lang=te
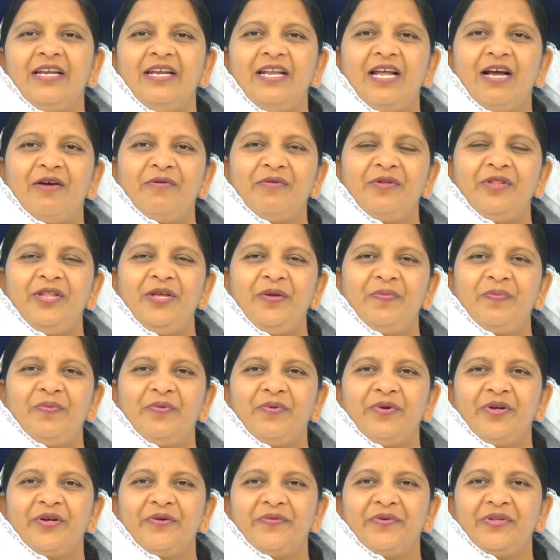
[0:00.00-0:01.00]
నా
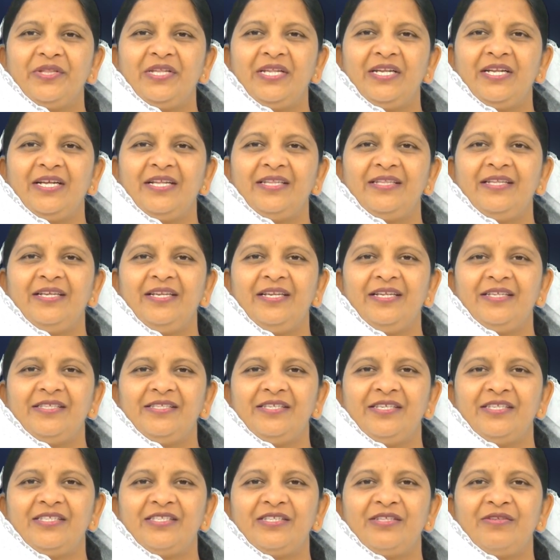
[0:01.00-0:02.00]
హృదయపూర్వక వందనాలు
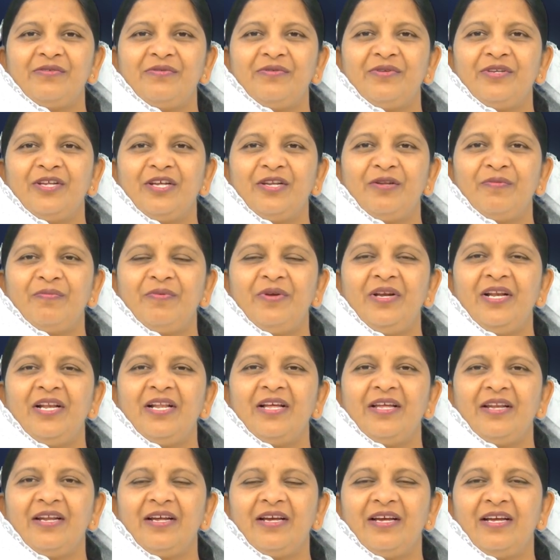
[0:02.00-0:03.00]
తెలియచేస్తూ ఉన్నాను
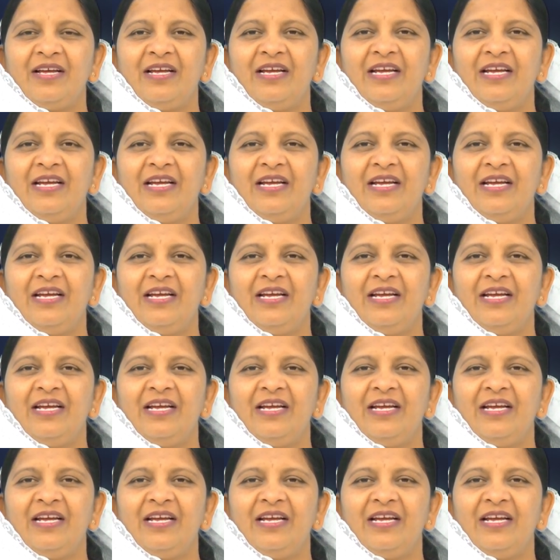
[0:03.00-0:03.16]
ప్రియులారా